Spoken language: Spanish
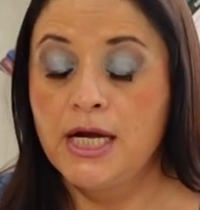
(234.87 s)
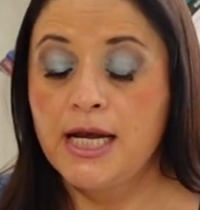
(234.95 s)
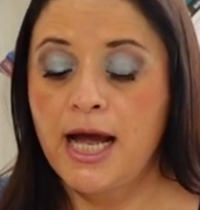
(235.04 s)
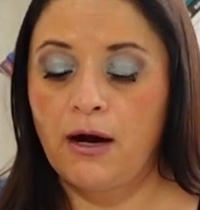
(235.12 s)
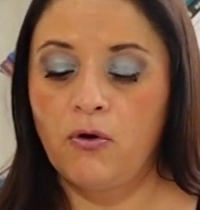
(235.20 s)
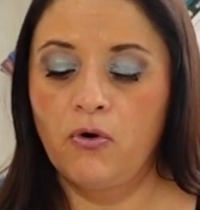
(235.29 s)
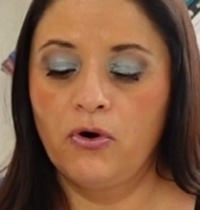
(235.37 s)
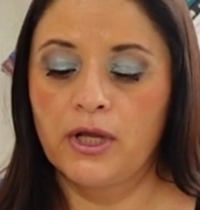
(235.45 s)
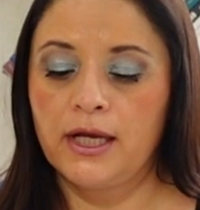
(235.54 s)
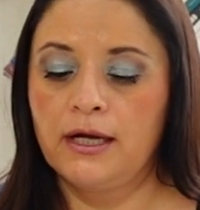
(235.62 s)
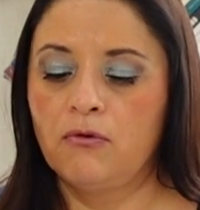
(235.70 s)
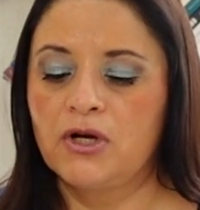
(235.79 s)
Nagor
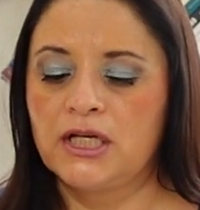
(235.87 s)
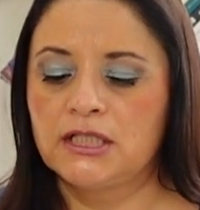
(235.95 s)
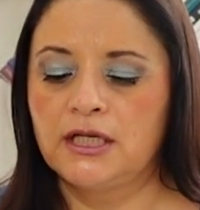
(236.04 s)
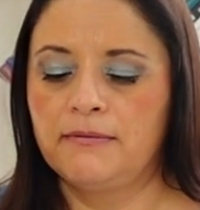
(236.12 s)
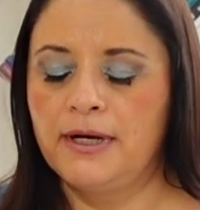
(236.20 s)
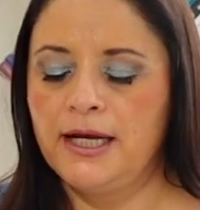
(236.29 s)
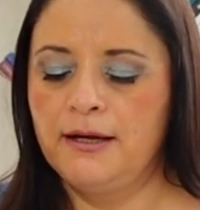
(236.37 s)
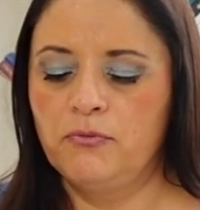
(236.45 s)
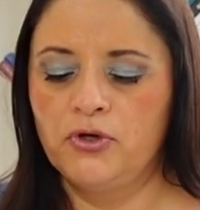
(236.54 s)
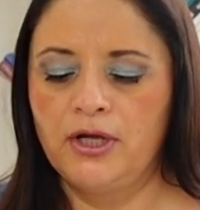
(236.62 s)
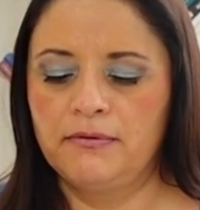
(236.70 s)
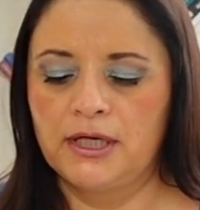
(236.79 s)
era una chavala
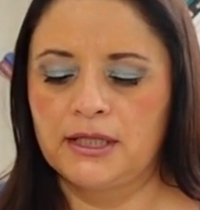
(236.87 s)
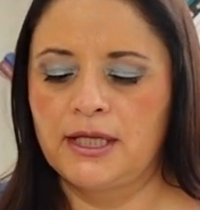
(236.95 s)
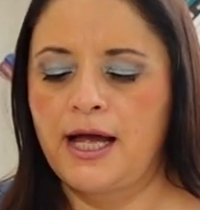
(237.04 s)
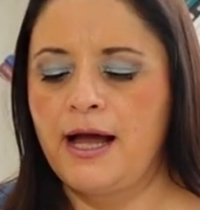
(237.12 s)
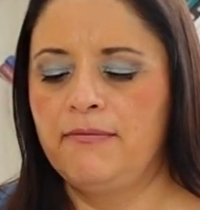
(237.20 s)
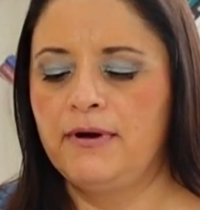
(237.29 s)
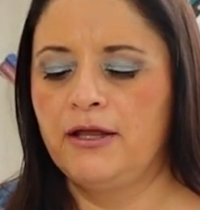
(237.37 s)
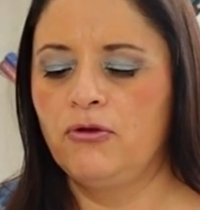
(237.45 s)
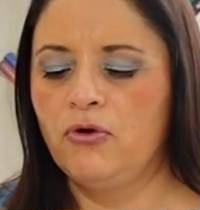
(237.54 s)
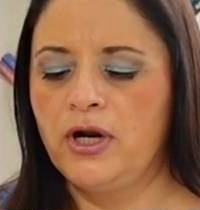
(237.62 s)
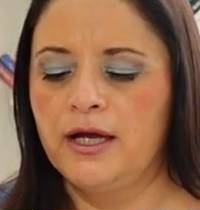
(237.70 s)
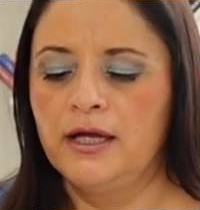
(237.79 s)
muy abierta,
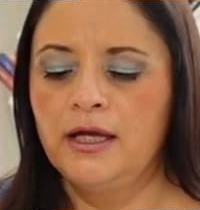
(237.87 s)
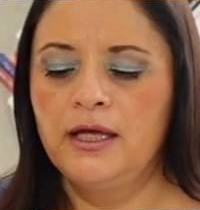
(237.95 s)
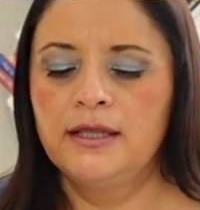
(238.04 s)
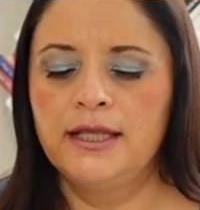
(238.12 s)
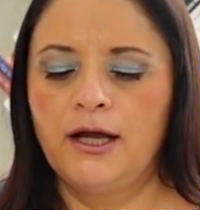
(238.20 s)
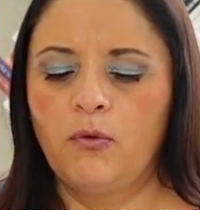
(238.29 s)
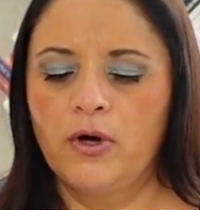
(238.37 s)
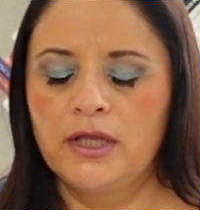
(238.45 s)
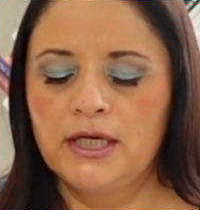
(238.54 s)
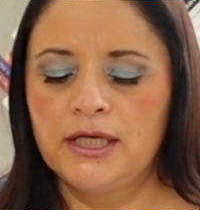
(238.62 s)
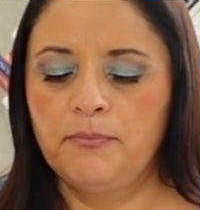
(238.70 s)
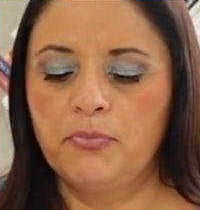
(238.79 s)
habladora, de
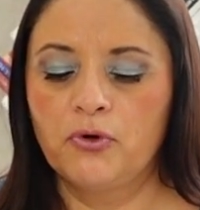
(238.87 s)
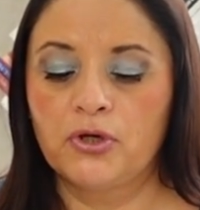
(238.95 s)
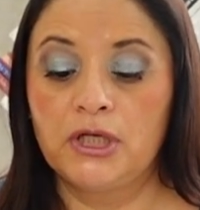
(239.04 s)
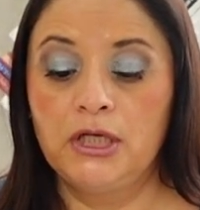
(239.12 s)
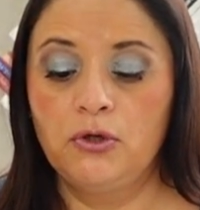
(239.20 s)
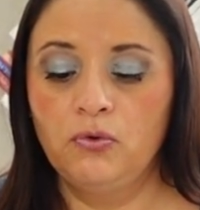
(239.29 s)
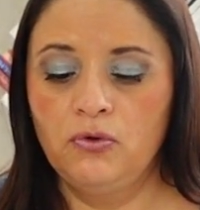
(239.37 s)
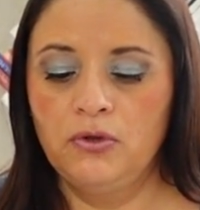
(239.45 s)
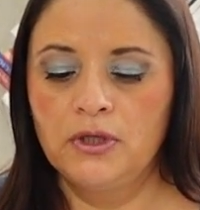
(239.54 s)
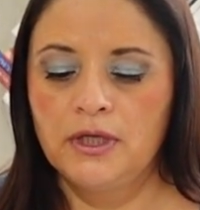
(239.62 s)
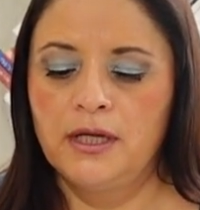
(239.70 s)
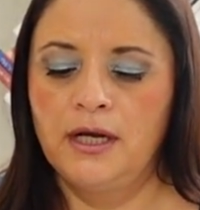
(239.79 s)
cuadrilla por
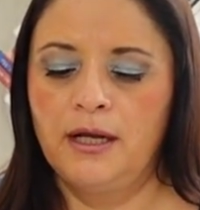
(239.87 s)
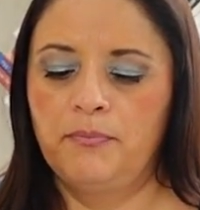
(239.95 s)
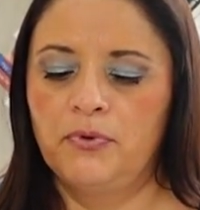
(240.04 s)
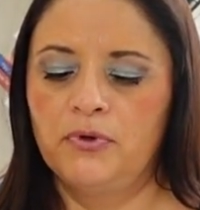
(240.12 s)
Irún. La